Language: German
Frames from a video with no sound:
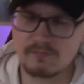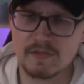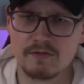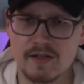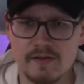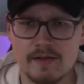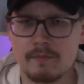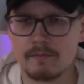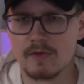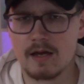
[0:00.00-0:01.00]
Was jetzt
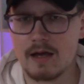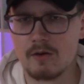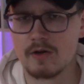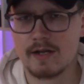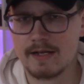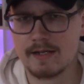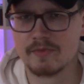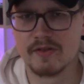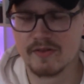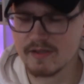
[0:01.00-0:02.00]
am
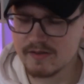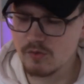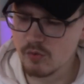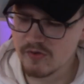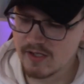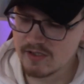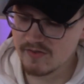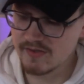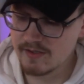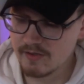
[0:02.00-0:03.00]
Raucherlebnis nicht großartig
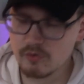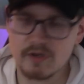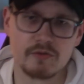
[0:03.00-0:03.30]
was ändert oder